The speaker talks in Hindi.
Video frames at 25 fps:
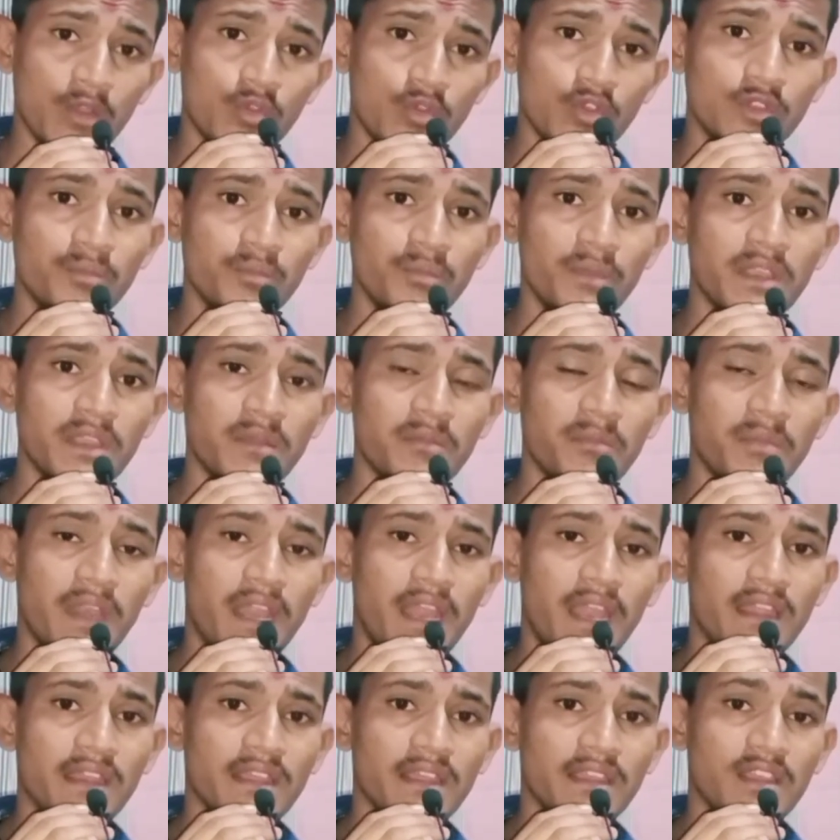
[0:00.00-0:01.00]
खुद में एक
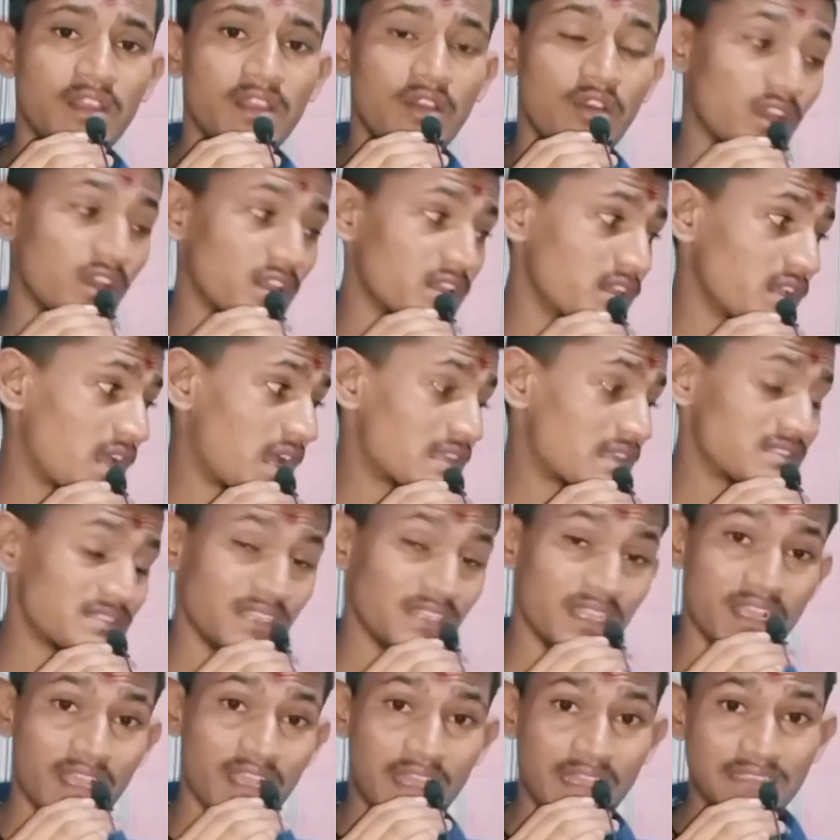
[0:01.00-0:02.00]
ब्रांड है और ये
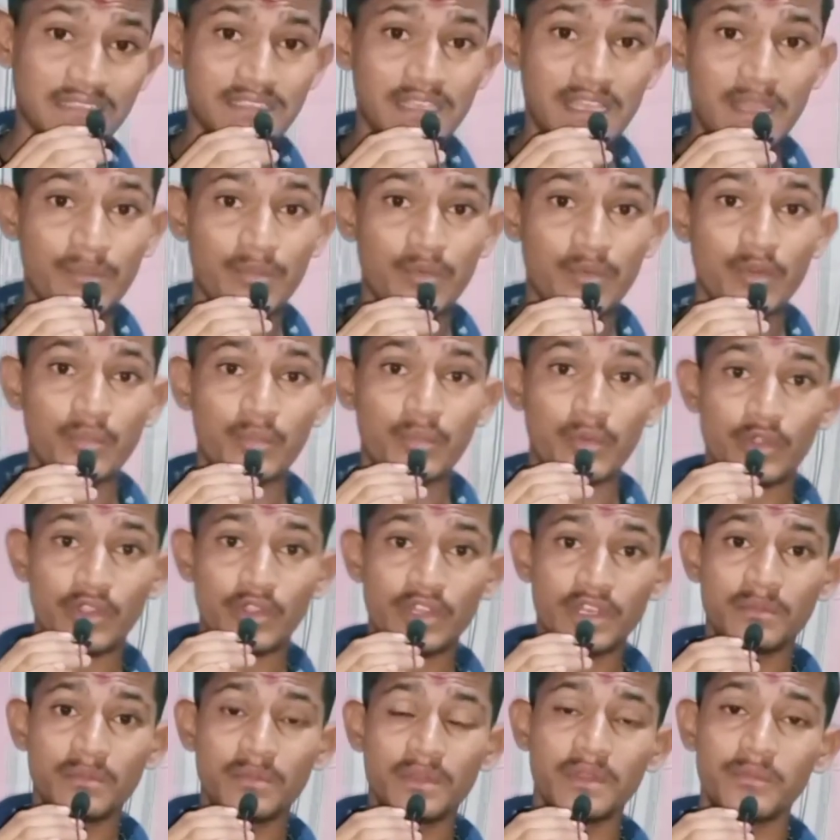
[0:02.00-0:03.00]
अच्छा खासा आपको
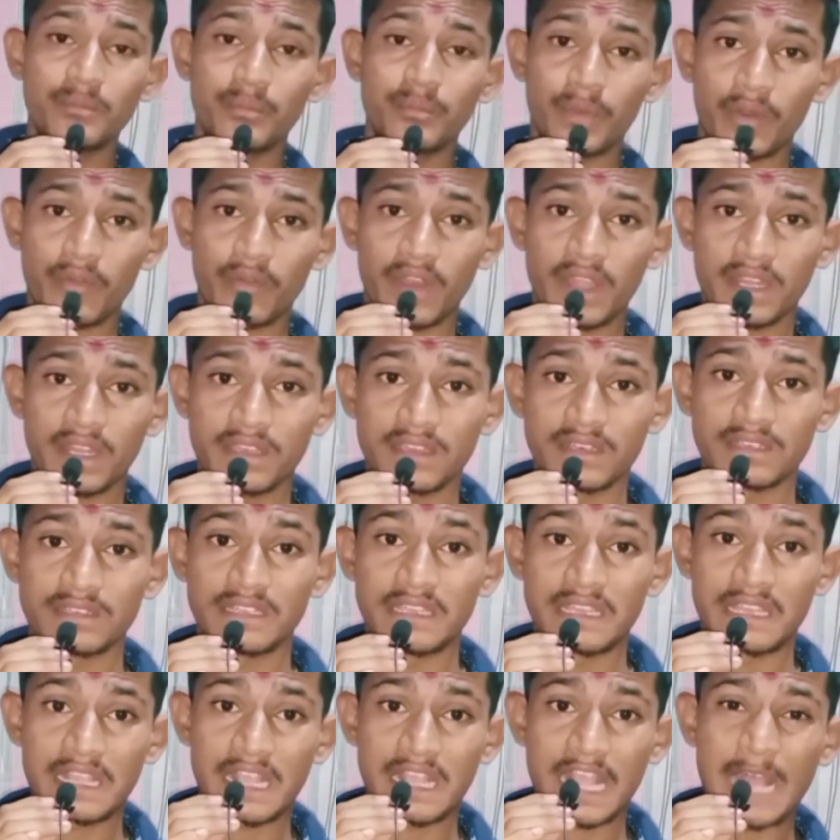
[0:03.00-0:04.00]
प्रोटीन भी प्रोवाइड
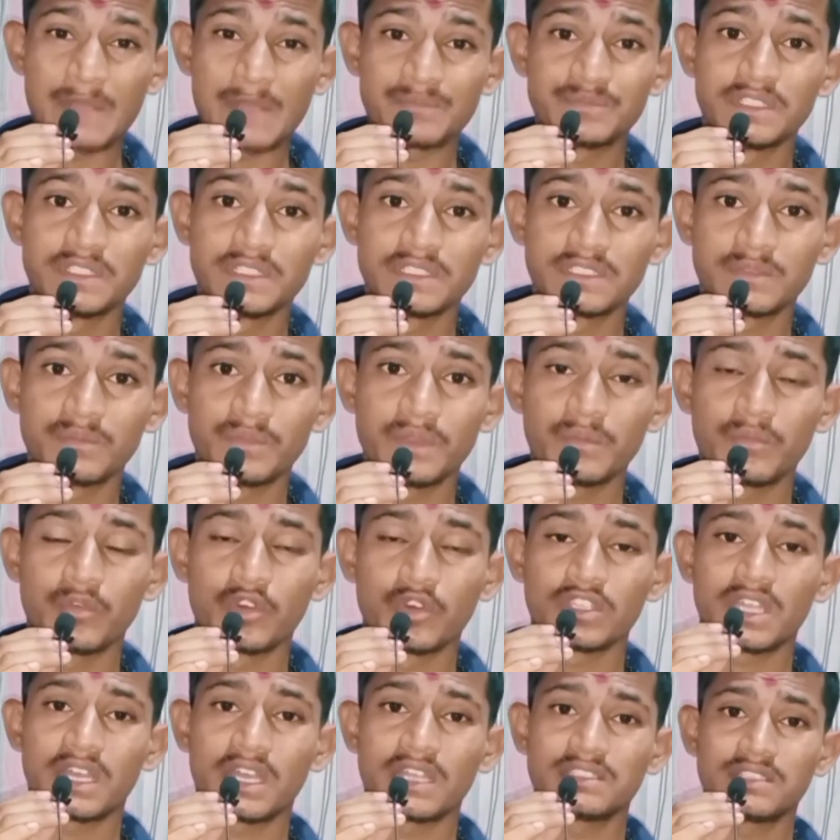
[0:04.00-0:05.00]
करते हैं काप्स इसमें
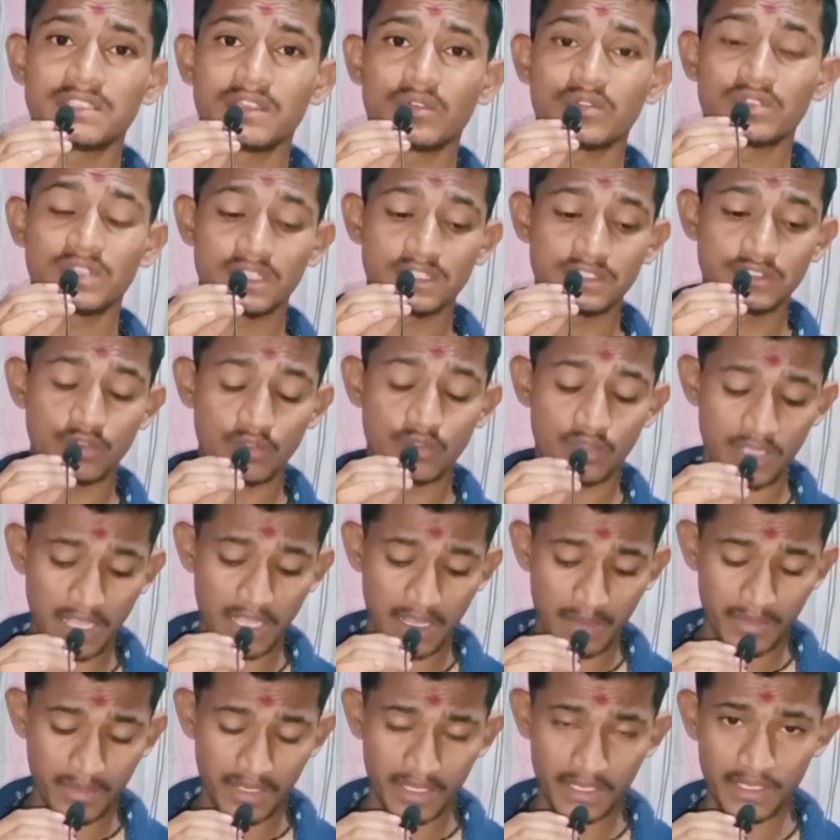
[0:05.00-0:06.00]
बहुत अच्छा होता है जो कि
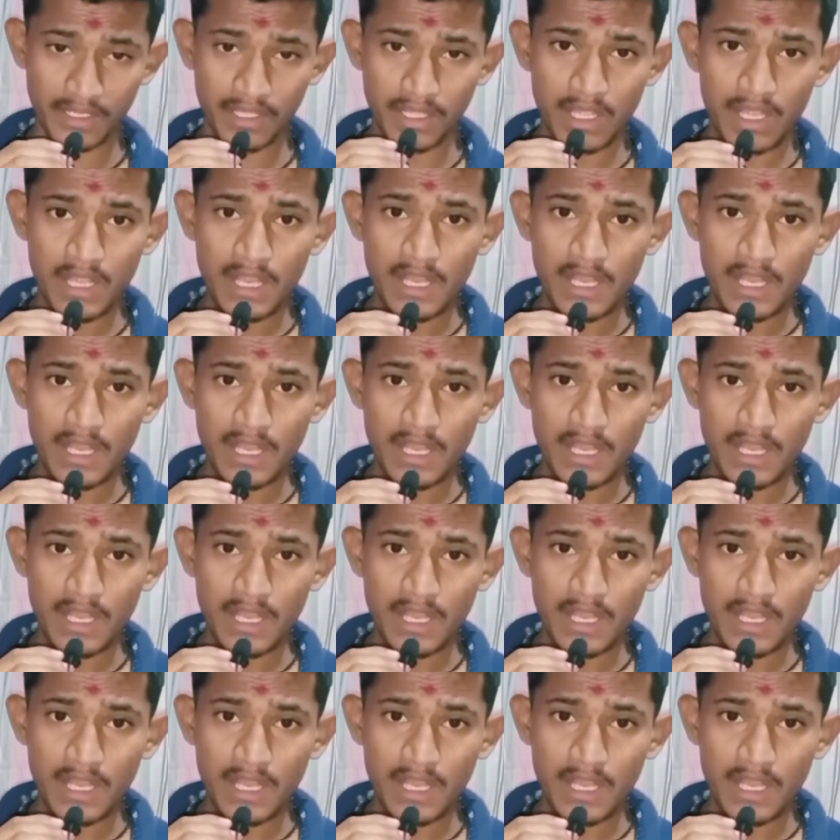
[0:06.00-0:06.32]
हमारे